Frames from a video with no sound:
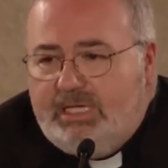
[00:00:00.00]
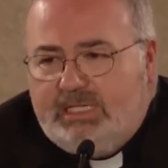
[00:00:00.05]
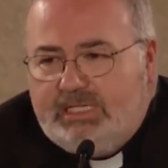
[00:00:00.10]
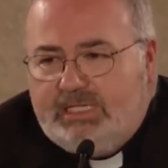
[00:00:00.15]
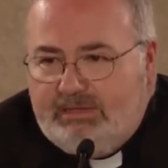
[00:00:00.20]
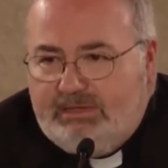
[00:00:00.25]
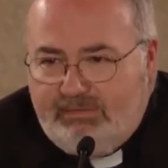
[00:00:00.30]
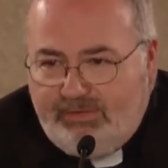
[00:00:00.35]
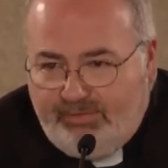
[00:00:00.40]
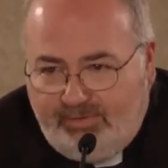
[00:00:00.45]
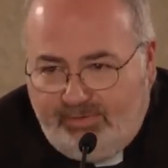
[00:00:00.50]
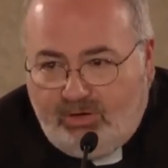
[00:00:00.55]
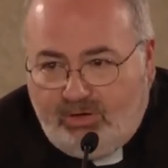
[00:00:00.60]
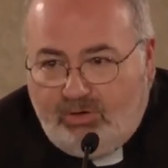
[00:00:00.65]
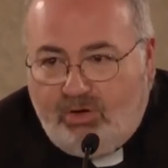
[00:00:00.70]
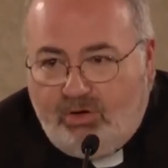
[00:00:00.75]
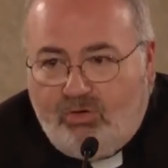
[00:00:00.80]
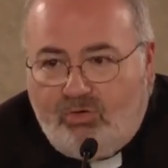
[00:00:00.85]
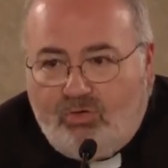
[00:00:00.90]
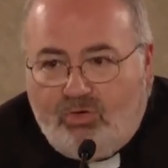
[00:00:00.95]
Deve
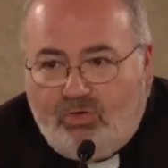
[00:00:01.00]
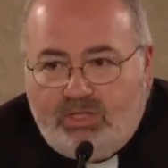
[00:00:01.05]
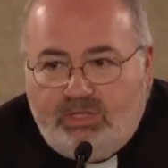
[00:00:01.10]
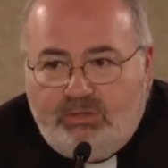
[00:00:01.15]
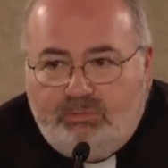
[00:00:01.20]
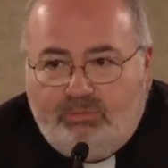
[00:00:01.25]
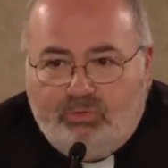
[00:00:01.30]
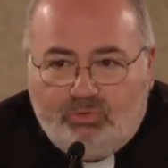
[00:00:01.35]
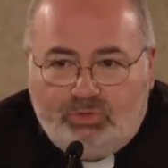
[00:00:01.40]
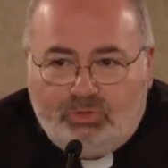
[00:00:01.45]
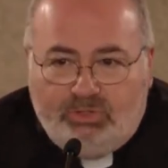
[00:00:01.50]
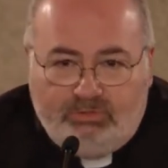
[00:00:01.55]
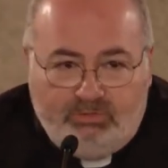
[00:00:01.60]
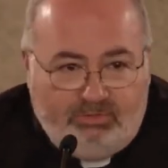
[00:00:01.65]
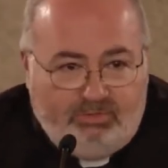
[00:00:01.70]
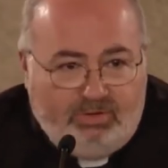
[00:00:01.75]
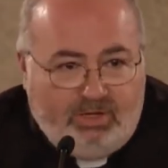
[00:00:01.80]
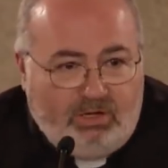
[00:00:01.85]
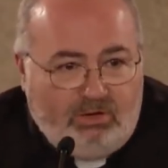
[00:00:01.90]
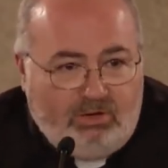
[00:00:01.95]
farlo ancora di più, deve
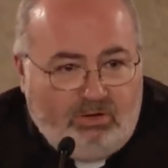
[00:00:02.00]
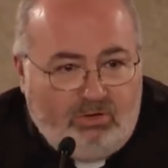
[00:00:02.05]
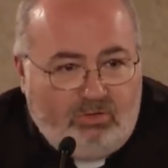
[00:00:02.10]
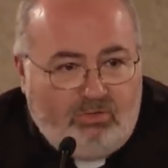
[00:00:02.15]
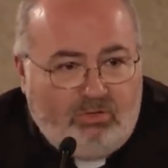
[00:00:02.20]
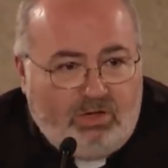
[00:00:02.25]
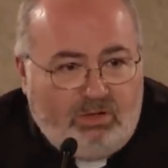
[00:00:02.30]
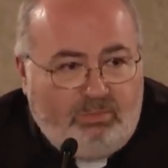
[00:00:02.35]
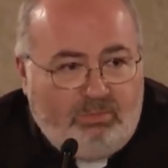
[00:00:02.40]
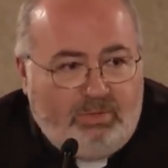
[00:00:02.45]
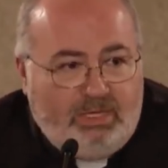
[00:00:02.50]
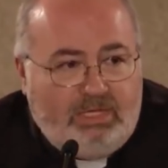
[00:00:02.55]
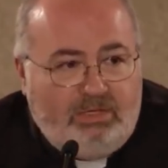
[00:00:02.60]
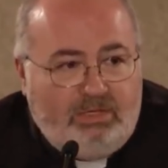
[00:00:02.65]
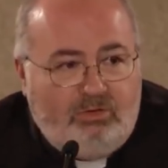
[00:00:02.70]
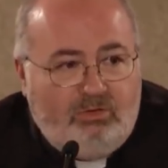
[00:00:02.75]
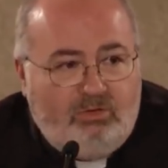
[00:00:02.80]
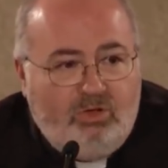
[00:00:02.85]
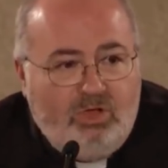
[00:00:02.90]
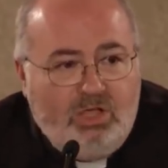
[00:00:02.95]
farlo ancora
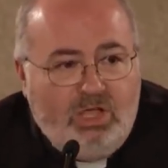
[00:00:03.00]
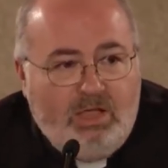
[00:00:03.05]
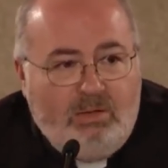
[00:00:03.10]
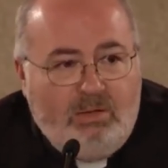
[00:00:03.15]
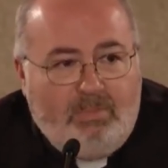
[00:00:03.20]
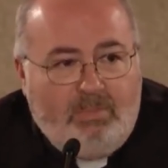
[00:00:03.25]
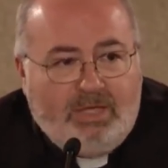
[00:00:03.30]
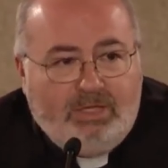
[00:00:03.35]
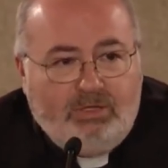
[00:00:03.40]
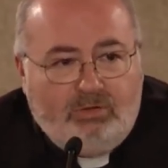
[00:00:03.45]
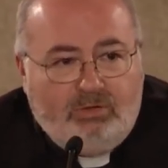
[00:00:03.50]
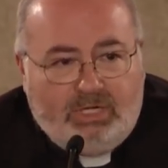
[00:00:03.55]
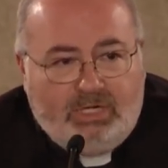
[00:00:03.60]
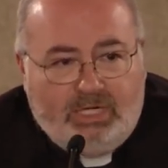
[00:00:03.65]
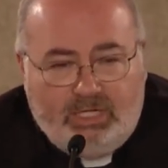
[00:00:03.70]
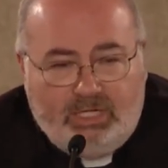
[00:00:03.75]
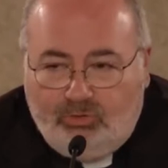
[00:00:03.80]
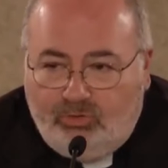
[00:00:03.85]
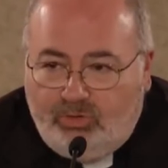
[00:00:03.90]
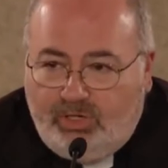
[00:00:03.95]
meglio, ma io
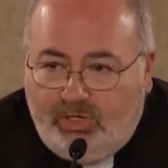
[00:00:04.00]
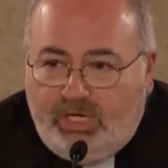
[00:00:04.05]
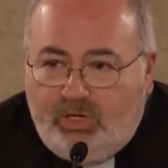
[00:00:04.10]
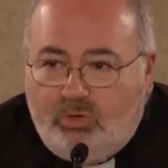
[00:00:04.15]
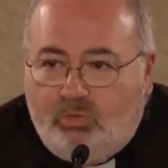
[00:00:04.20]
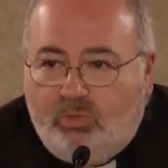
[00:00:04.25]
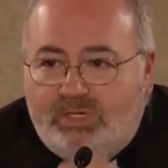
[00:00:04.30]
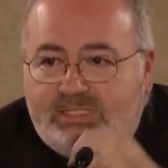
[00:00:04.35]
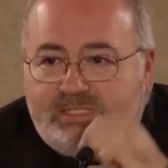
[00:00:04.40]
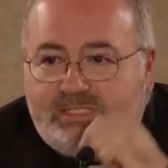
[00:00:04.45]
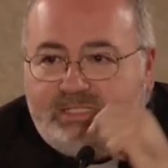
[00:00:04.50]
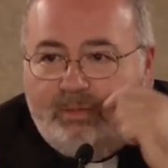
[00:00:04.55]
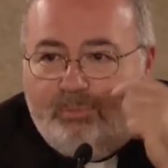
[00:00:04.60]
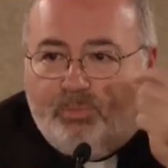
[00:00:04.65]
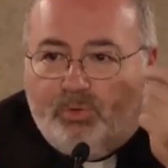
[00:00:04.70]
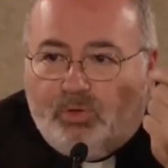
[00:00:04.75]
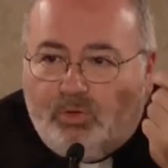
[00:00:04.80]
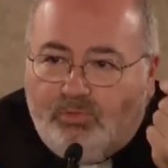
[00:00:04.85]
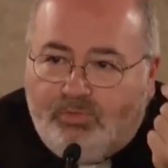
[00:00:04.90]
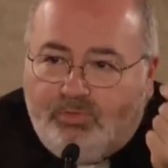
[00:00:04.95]
credo che in questa
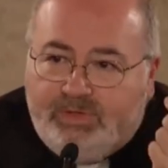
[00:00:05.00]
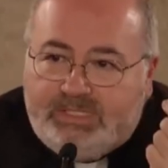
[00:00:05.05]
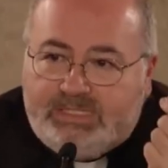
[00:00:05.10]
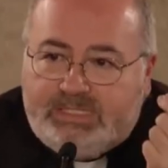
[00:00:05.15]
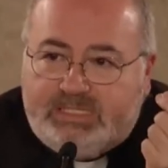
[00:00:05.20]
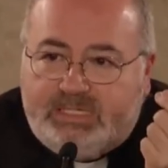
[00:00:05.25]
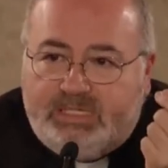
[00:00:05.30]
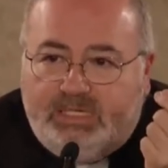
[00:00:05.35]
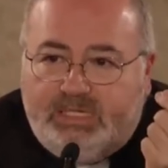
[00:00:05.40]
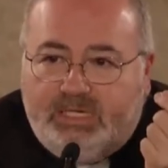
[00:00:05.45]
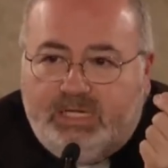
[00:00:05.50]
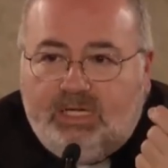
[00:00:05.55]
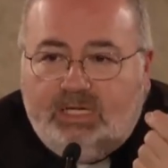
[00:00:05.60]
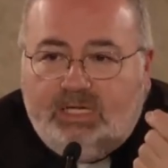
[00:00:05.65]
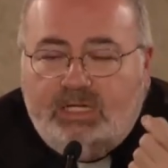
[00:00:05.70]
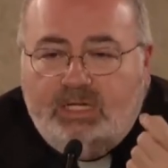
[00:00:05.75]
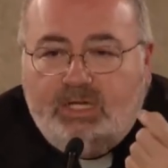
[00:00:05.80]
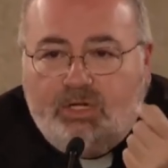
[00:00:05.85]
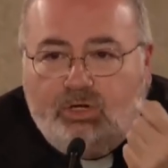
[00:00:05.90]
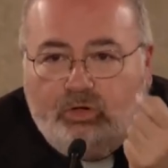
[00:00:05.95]
profezia
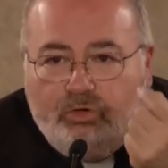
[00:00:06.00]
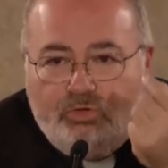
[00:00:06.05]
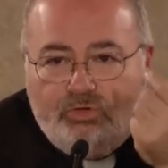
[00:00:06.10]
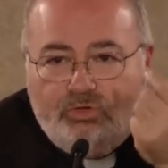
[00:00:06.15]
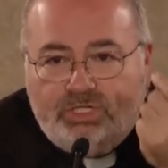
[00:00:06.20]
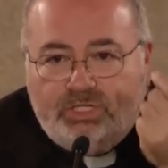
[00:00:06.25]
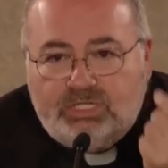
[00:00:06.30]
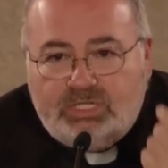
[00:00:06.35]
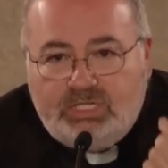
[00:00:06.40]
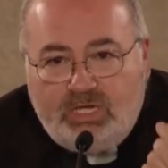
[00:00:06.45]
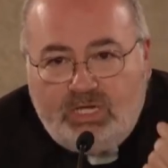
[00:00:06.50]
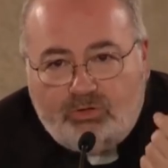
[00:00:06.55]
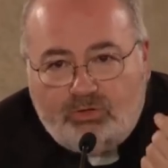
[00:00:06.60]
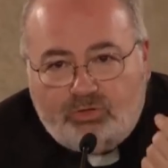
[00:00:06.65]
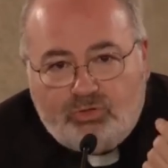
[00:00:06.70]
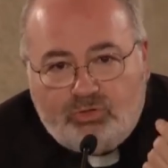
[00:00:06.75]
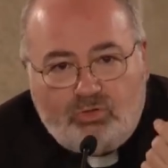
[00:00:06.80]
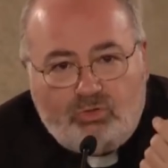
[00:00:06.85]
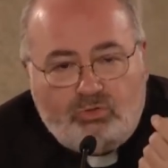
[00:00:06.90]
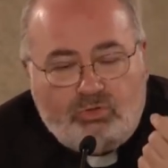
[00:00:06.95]
non ci sia
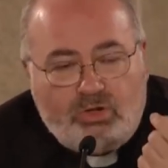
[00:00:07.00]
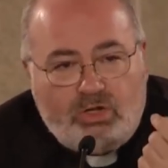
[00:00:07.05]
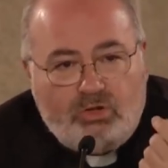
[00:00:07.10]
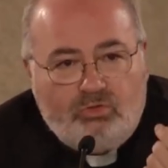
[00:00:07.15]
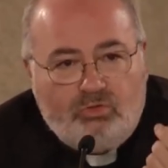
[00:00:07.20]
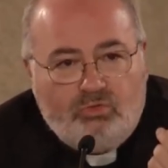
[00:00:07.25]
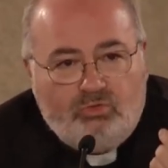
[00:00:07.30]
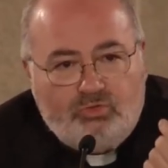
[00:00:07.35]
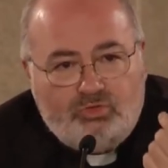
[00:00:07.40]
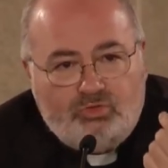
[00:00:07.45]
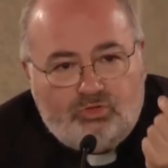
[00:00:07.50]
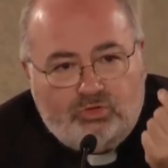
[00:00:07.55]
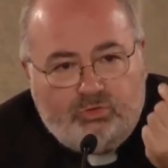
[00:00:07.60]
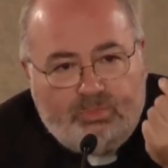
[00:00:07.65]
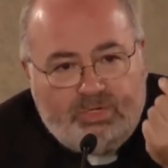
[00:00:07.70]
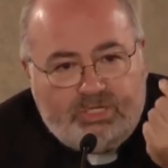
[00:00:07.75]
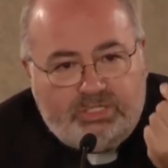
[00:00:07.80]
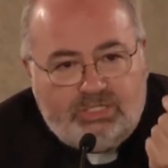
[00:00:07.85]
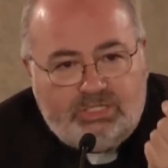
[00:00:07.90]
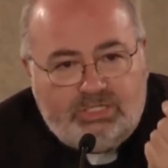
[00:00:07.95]
solo un annuncio,
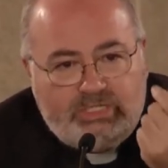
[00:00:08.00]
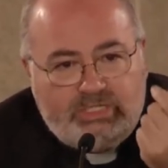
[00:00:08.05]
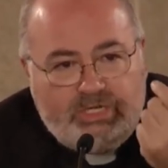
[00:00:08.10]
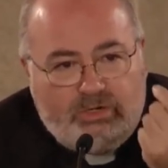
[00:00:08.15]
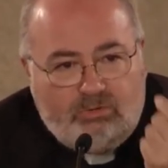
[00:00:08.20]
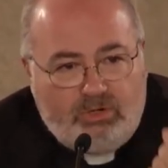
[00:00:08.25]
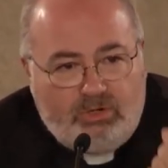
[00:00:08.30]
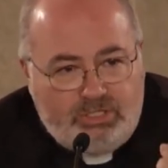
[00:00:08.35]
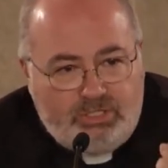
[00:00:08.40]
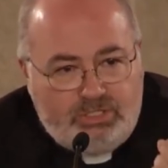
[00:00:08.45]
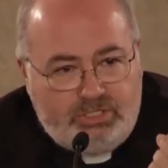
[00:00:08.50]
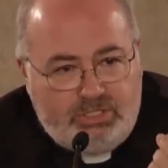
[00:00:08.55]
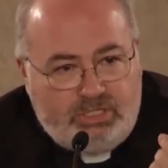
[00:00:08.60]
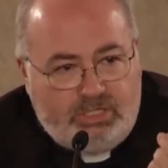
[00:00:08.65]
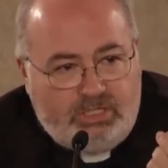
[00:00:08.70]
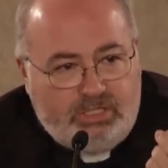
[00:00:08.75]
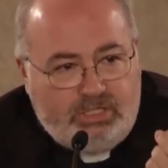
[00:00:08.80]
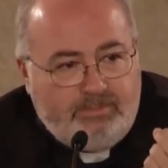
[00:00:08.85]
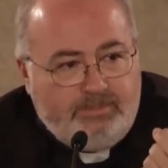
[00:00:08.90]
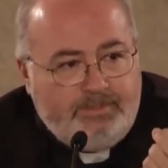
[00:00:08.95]
ma ci sia un
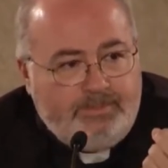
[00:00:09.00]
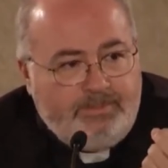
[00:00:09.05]
agire.